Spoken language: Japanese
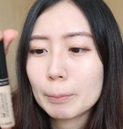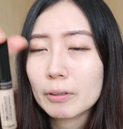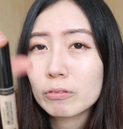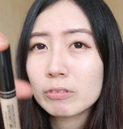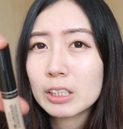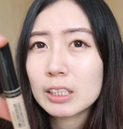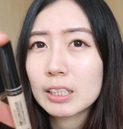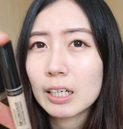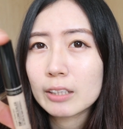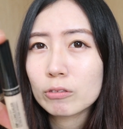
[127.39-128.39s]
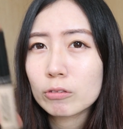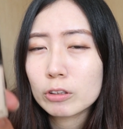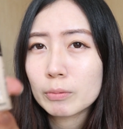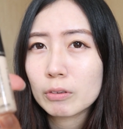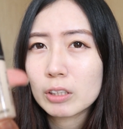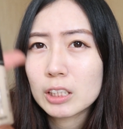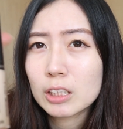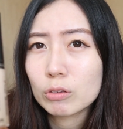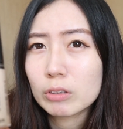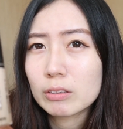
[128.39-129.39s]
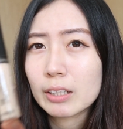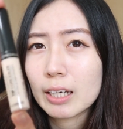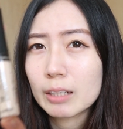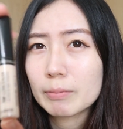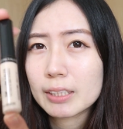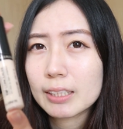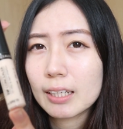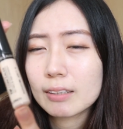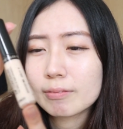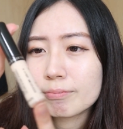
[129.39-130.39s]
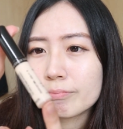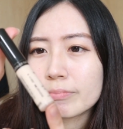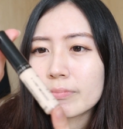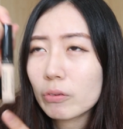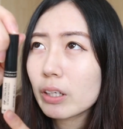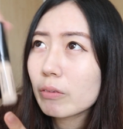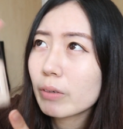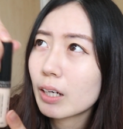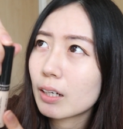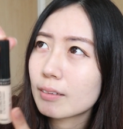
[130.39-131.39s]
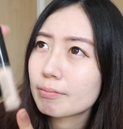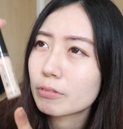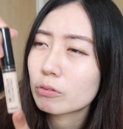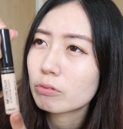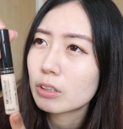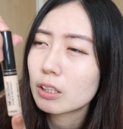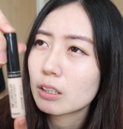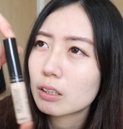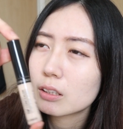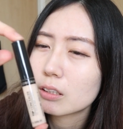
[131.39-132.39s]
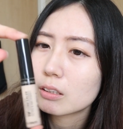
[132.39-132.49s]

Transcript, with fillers: コンシーラーとコスメとか1位取ってるだけありますね。これはどんくらいで買ったっ